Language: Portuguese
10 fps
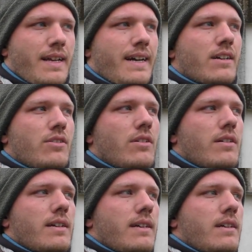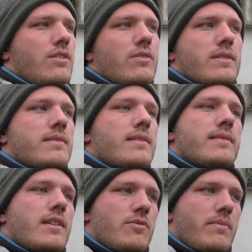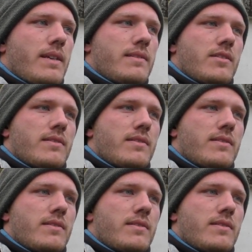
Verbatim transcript: Agora encontram-se seis meses